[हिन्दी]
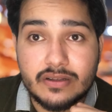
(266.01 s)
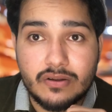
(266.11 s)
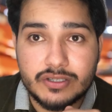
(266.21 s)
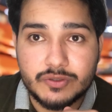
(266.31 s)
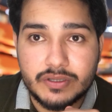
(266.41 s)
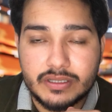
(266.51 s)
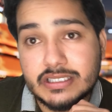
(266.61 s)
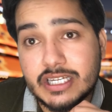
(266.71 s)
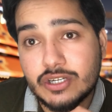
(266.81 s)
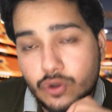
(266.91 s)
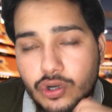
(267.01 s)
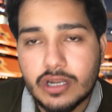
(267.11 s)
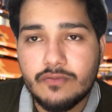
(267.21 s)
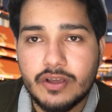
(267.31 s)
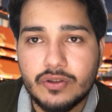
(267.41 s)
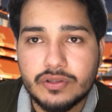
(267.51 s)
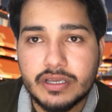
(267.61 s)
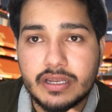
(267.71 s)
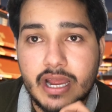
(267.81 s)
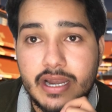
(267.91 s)
लॉन्च हुई जिसकी टोटल वैल्यू
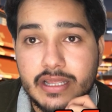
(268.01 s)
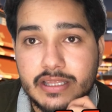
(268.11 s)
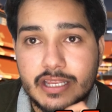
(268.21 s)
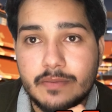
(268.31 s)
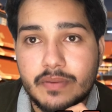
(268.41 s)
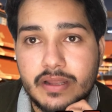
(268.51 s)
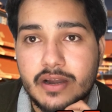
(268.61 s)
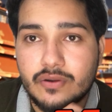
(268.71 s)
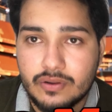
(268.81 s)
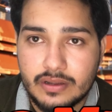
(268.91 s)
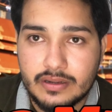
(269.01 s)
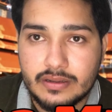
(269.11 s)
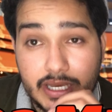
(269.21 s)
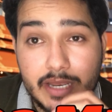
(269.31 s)
थी 93 मिलियन डॉलर